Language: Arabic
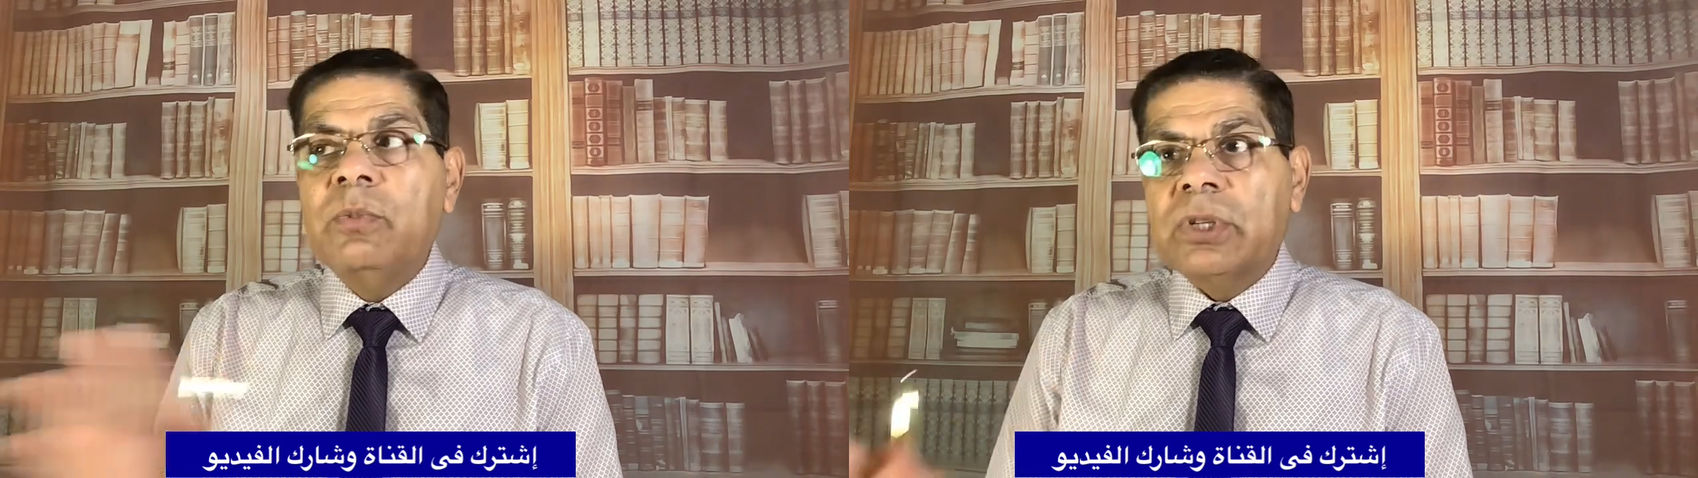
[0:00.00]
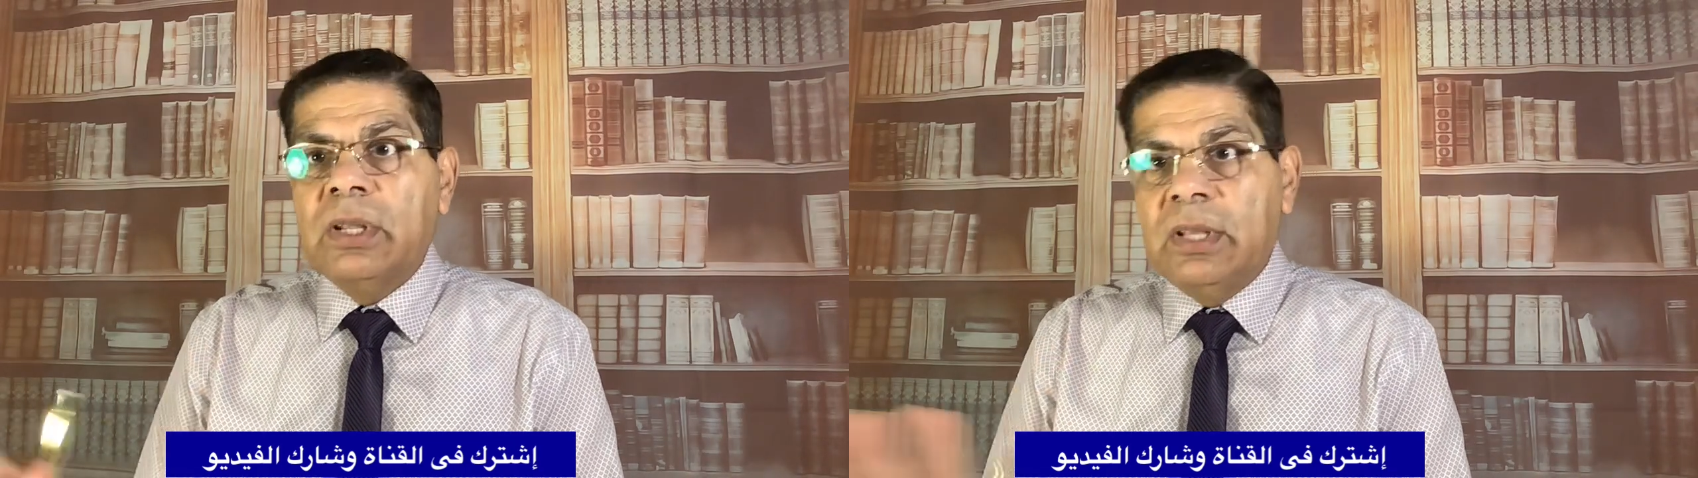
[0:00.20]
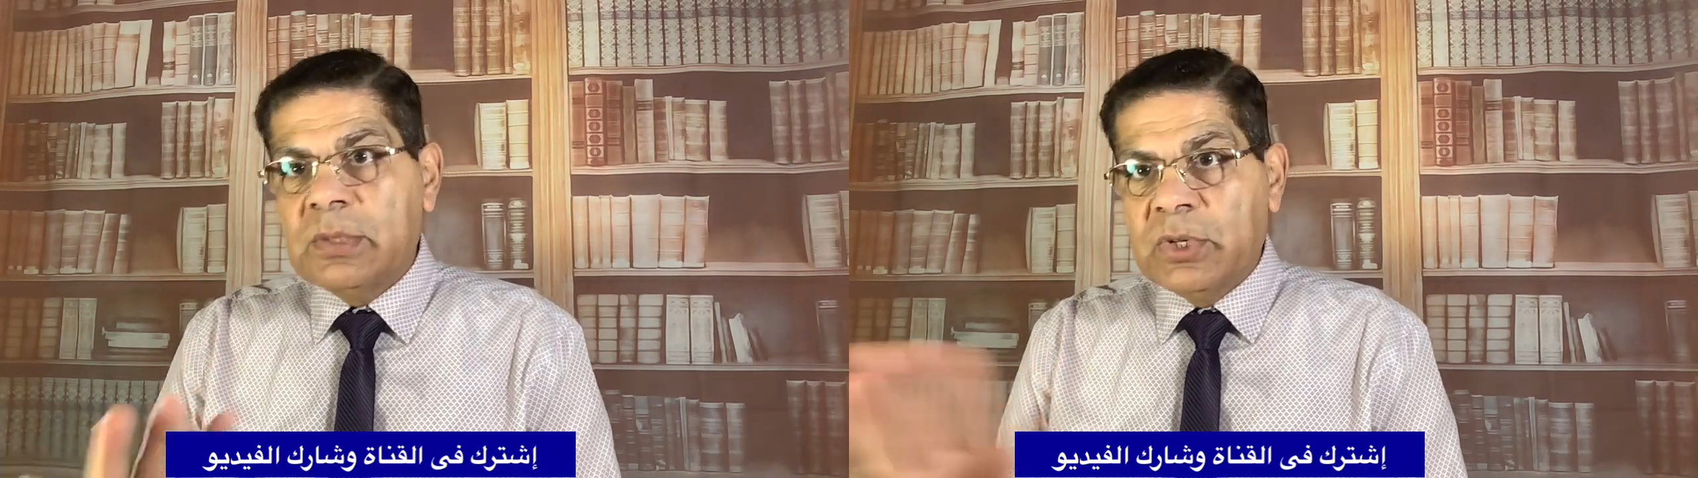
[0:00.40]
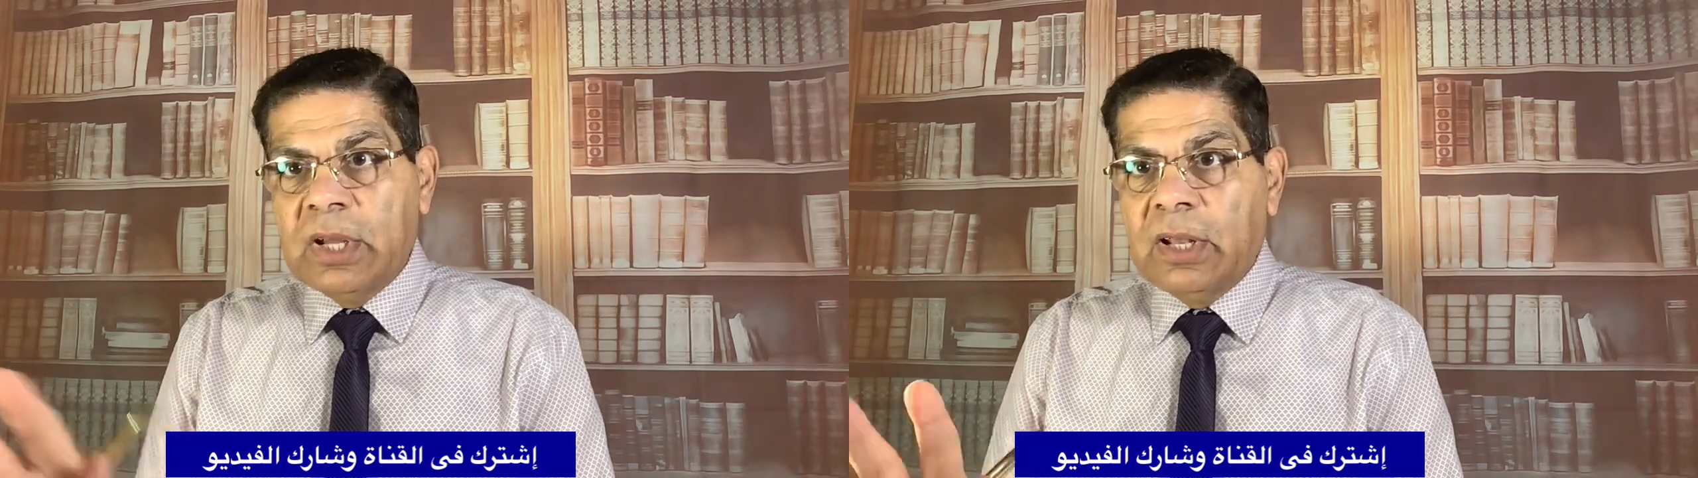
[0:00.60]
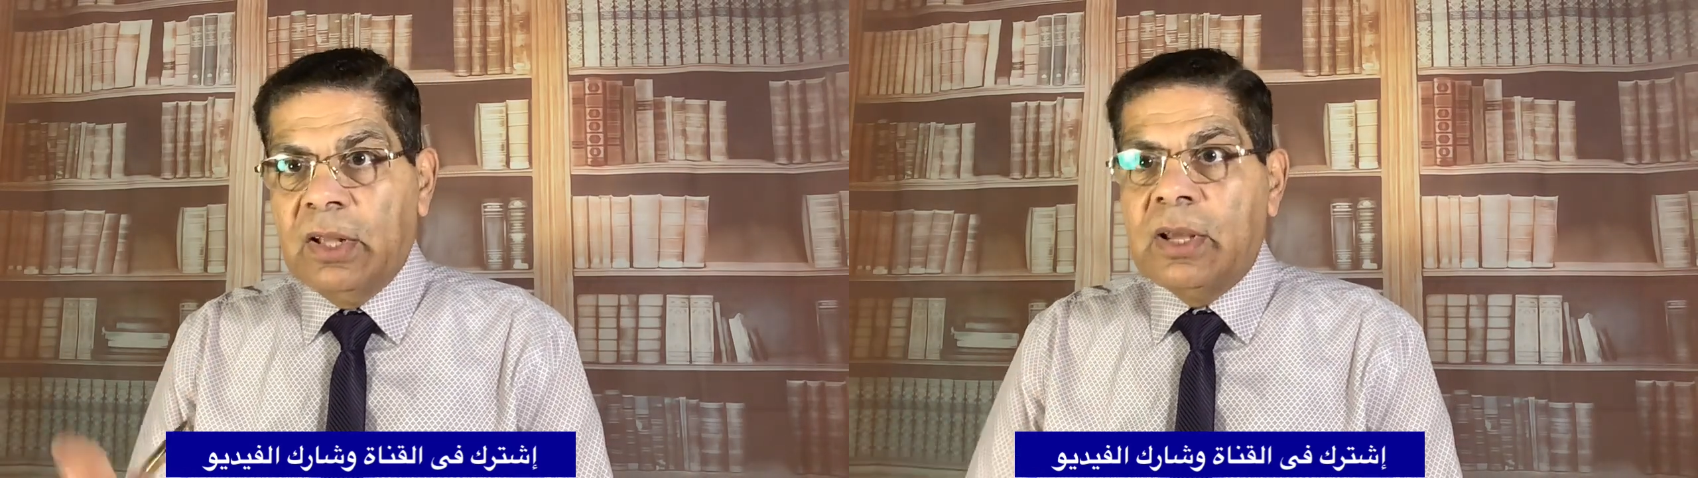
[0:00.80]
مش قديس مش هي
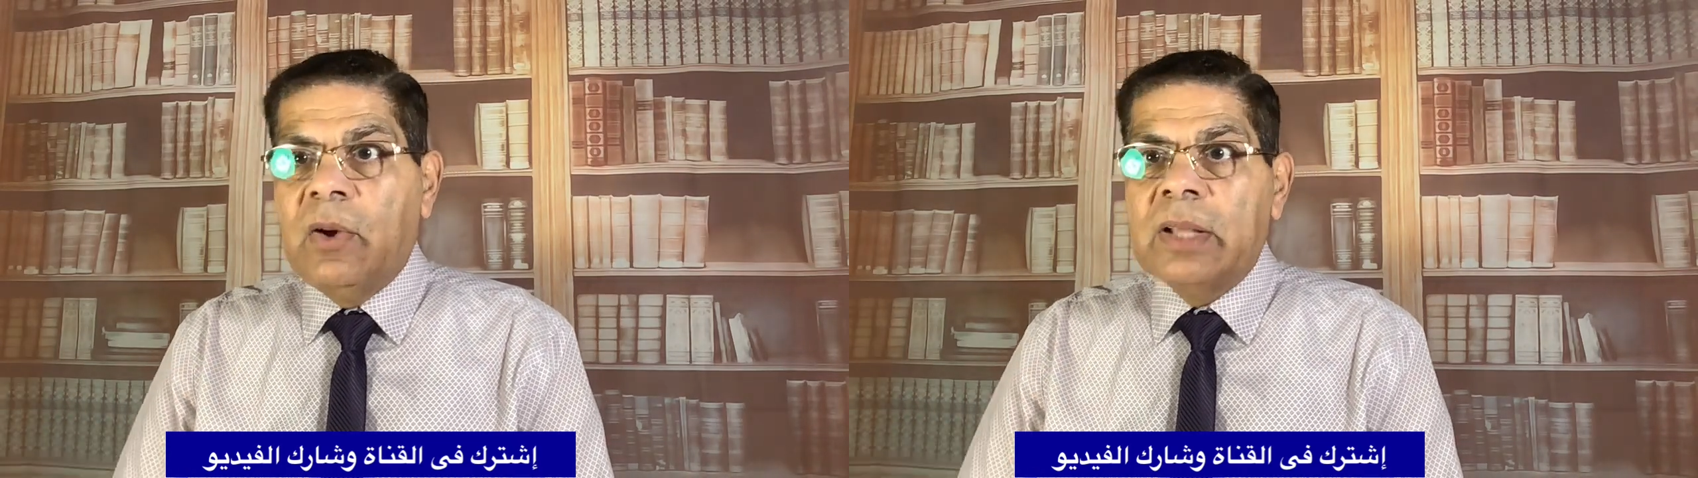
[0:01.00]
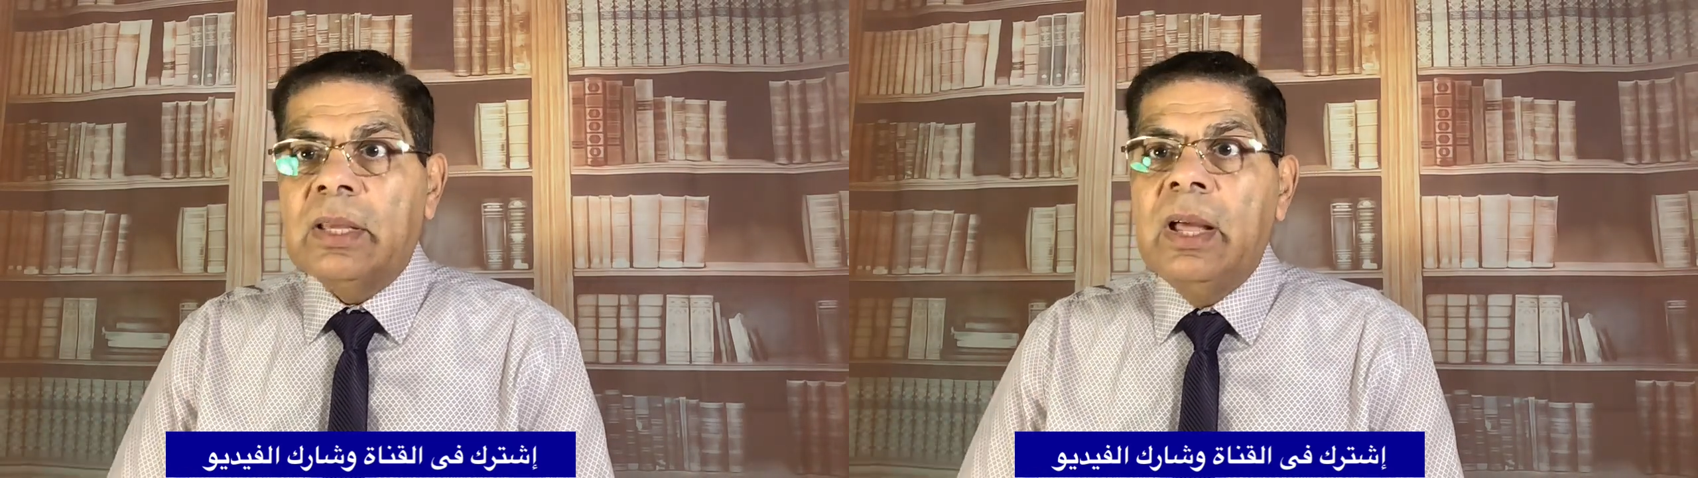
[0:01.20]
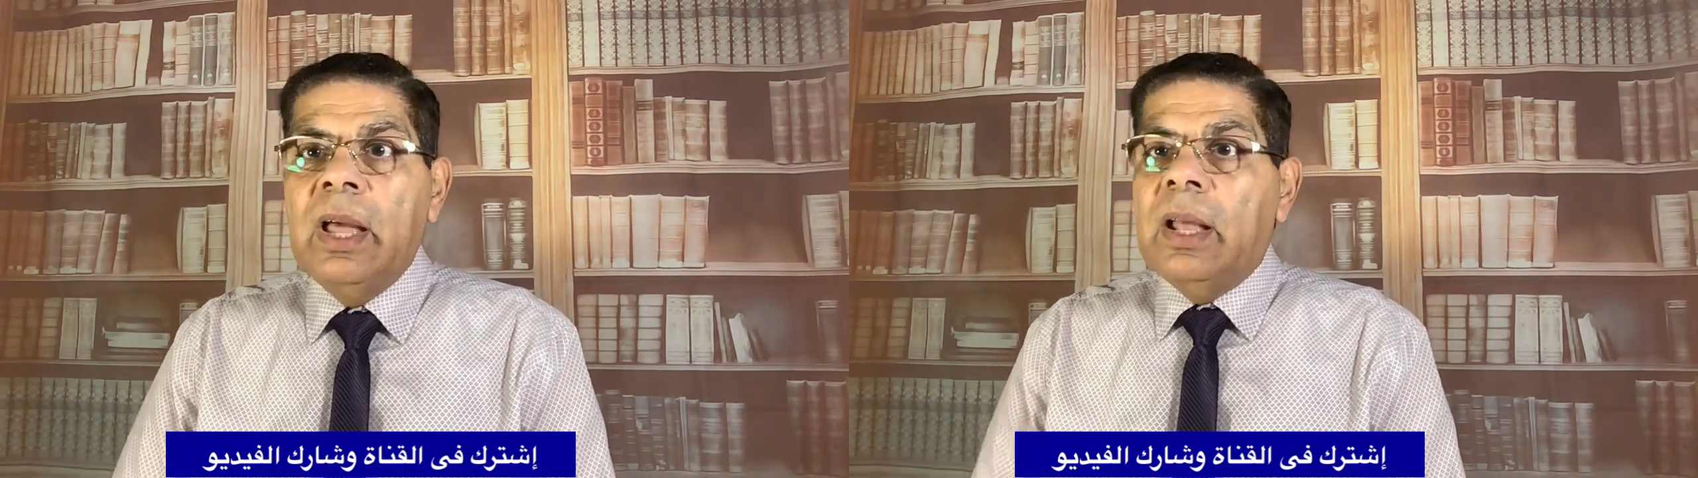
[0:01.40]
دي القضيه دلوقتي